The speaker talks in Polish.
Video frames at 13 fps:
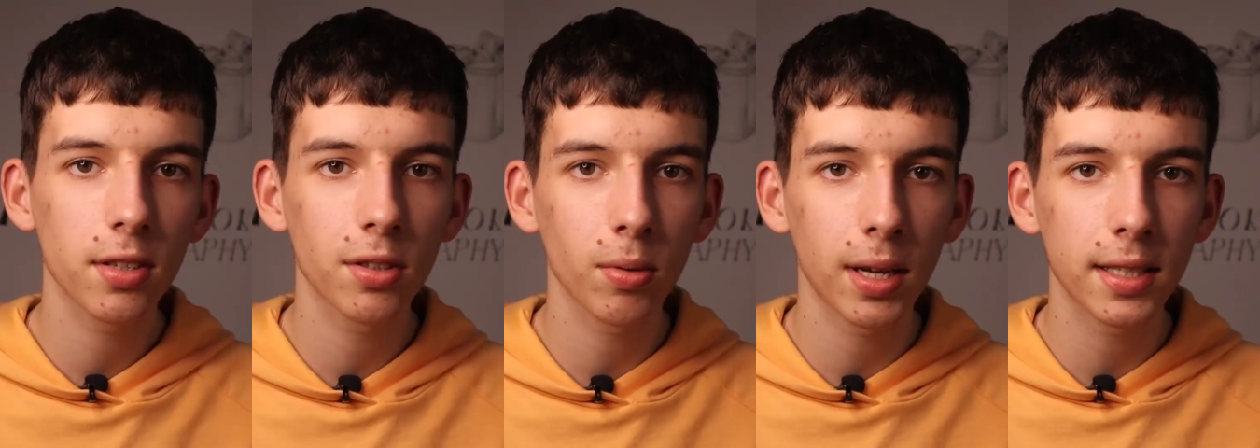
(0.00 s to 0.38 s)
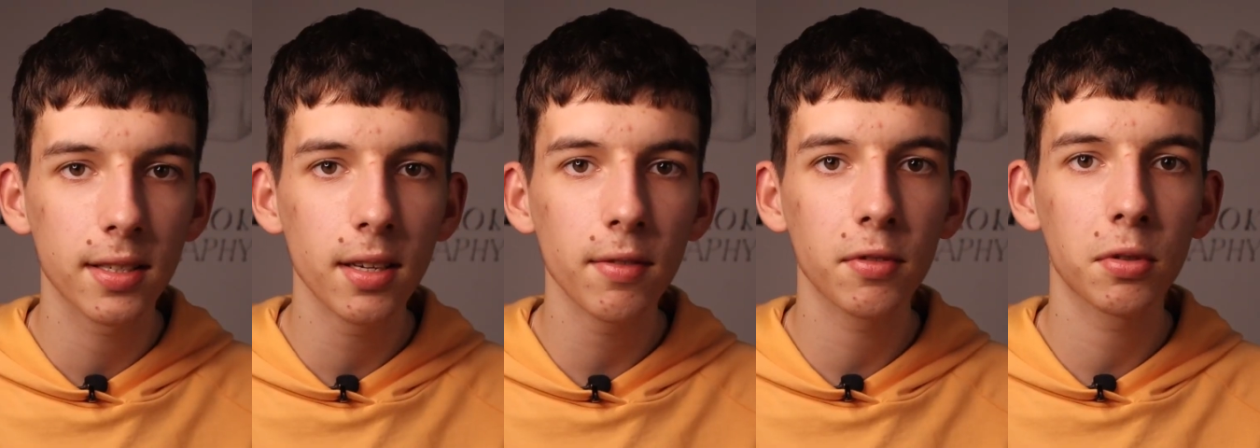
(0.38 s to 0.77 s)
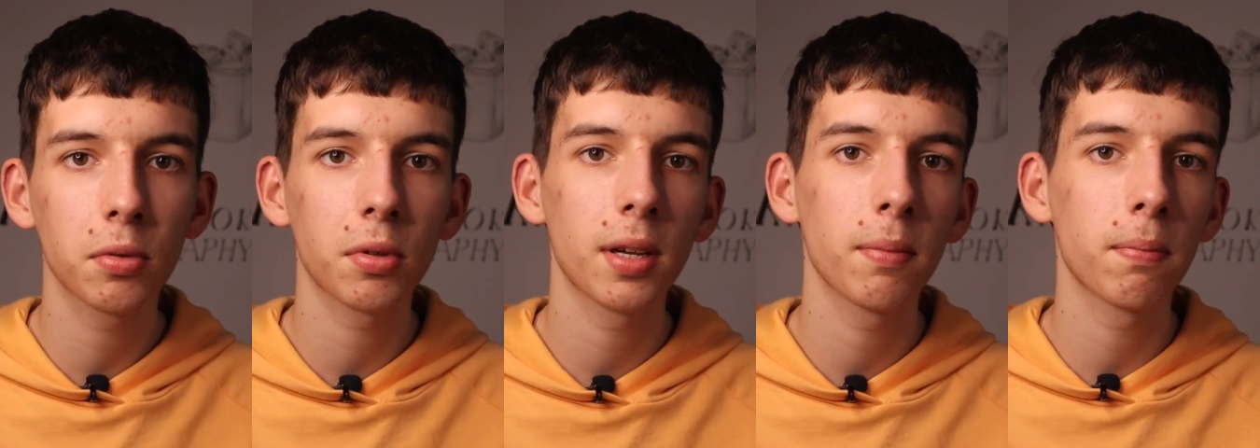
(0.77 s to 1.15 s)
sytuacji, w
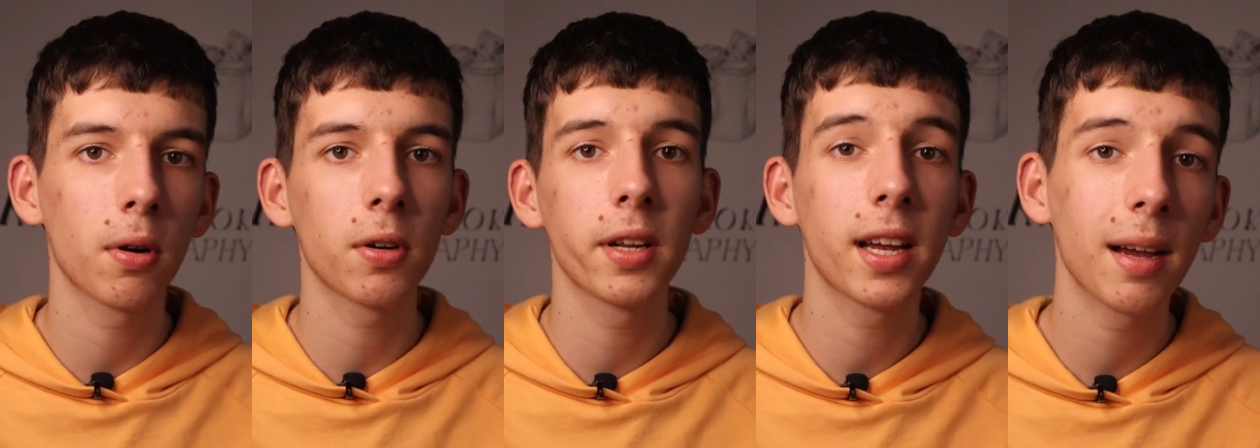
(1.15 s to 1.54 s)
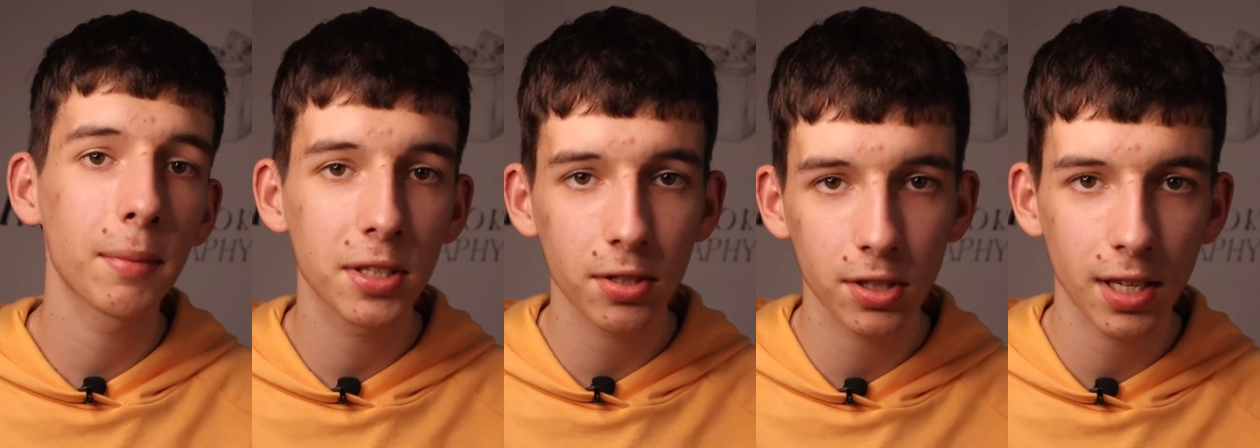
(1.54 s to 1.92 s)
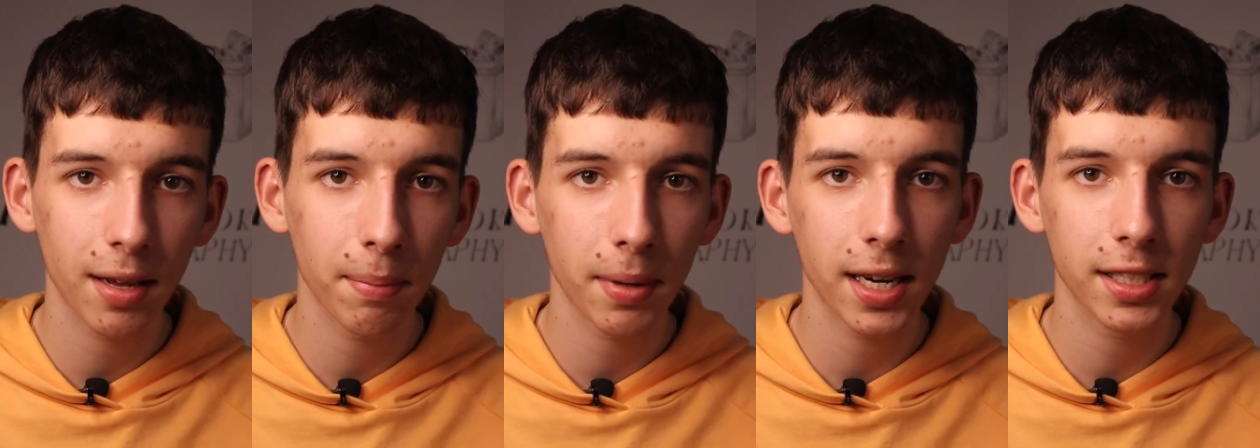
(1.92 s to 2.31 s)
której poklikamy coś
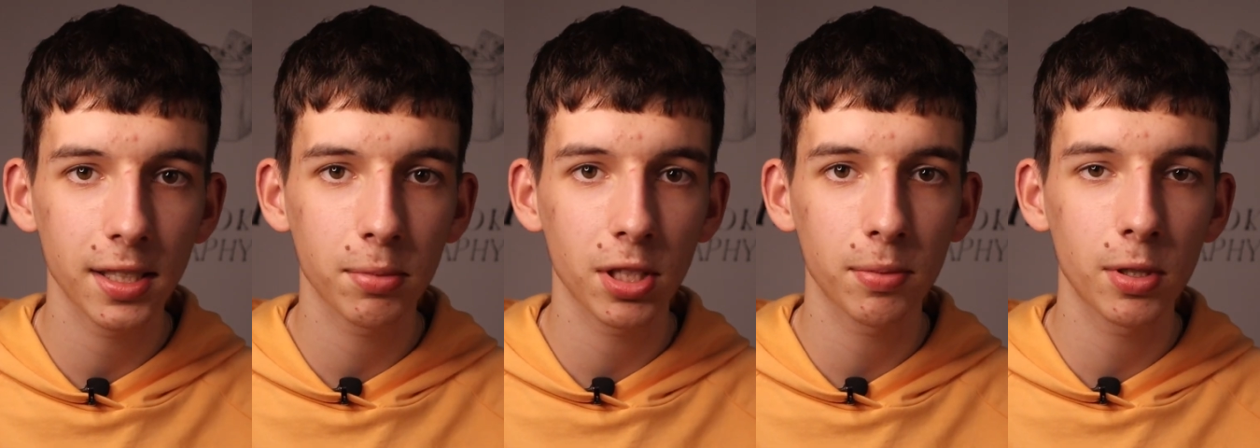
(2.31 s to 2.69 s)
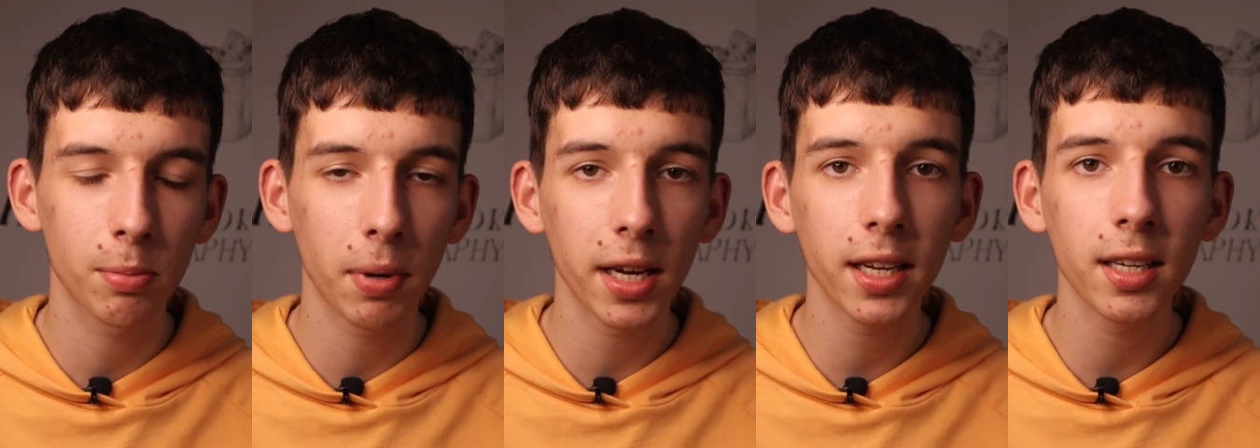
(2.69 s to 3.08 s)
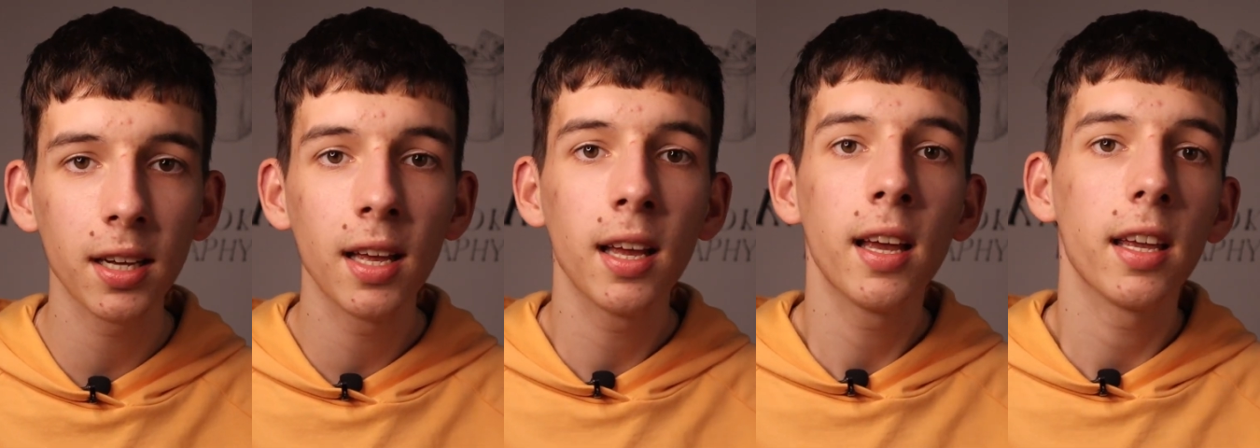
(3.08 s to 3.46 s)
na aparacie przez przypadek
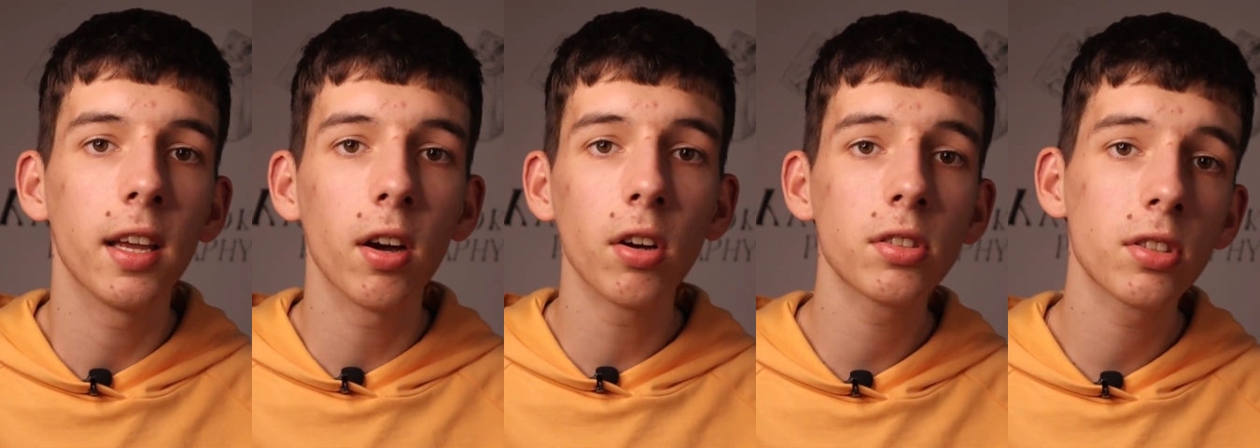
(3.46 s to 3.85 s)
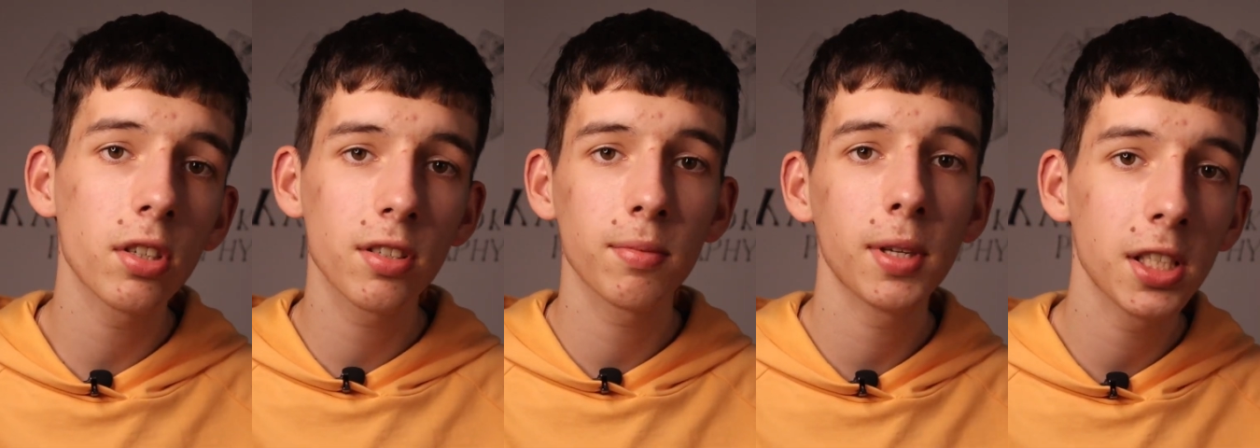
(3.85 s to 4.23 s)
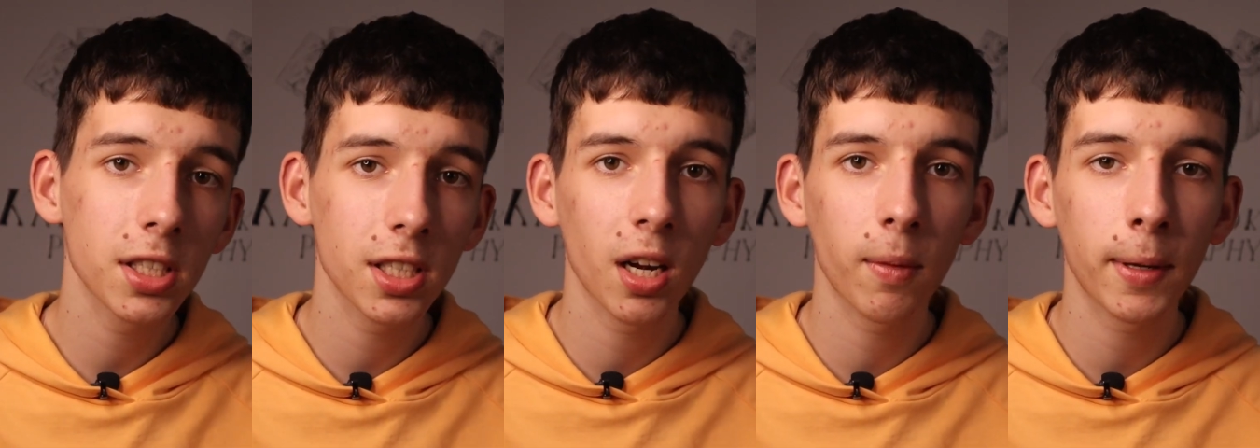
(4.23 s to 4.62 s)
i ostrość zmieni
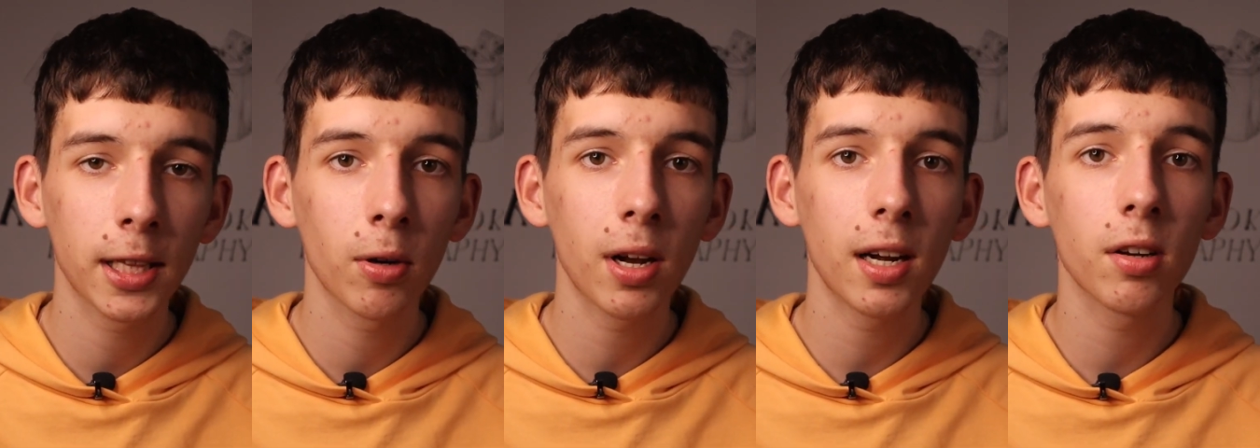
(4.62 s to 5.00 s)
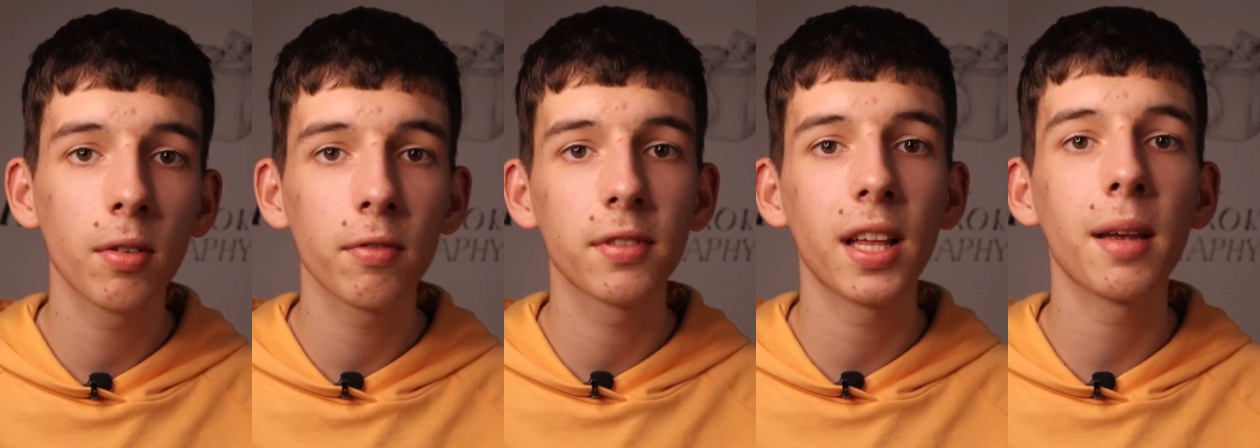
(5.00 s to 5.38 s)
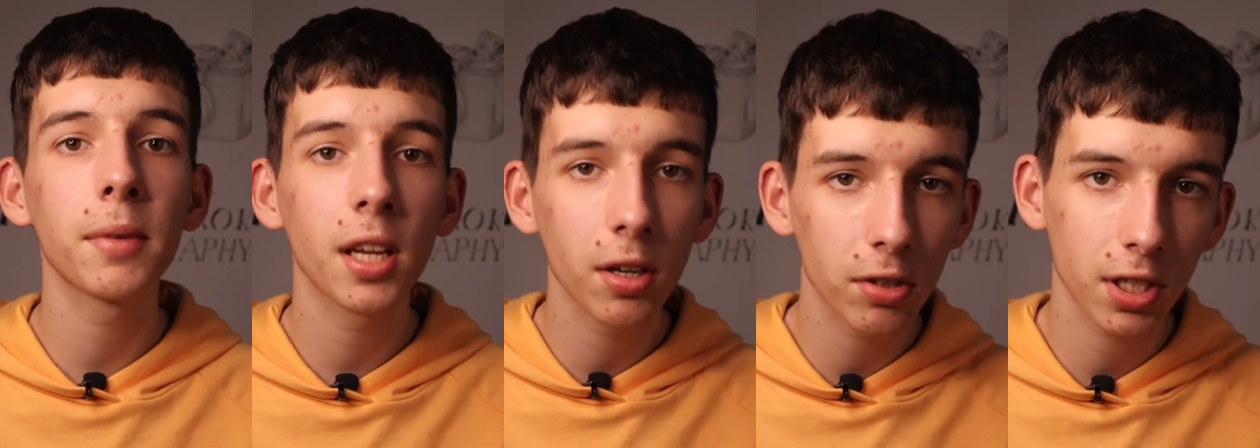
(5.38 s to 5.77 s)
się na manualną w
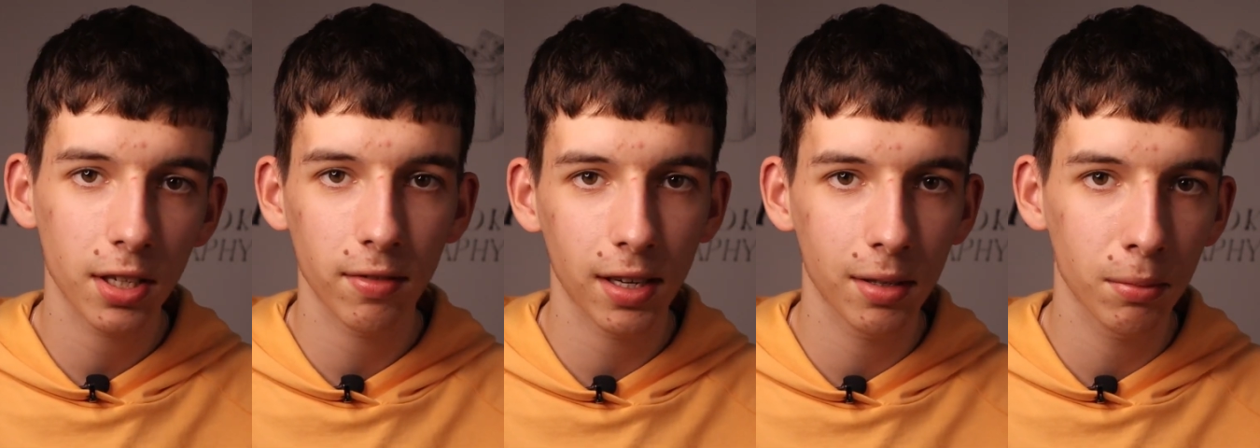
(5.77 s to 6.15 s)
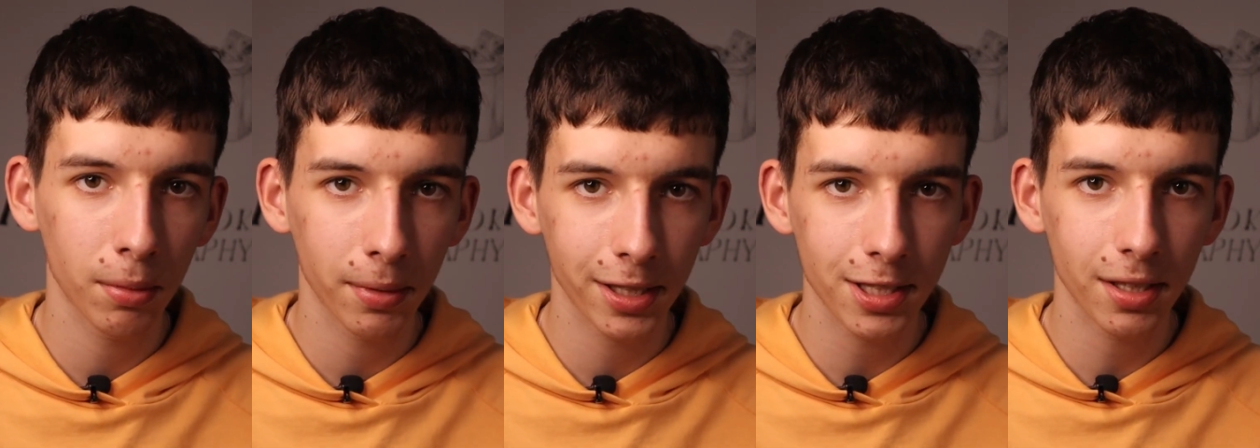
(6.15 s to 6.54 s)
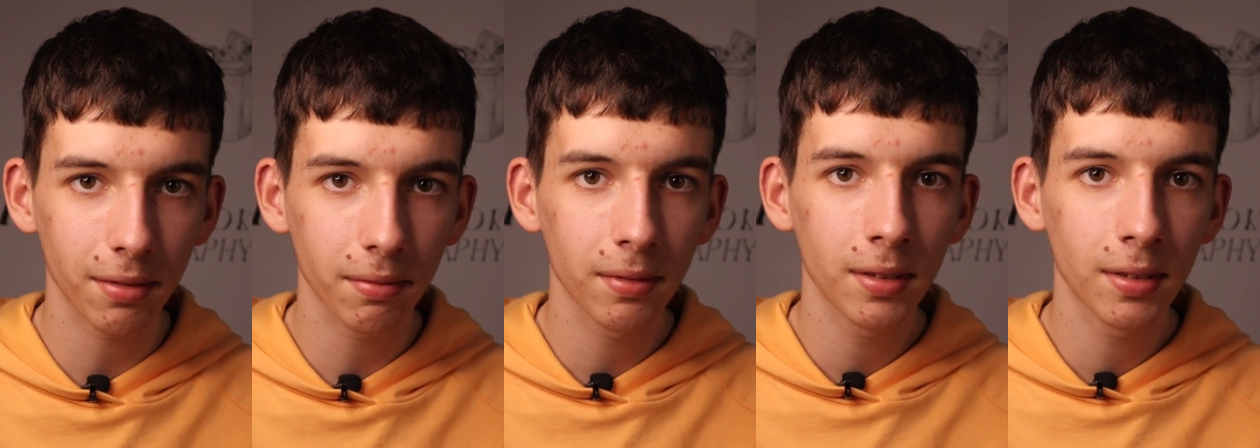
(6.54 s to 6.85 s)
najmniej oczekiwanym momencie.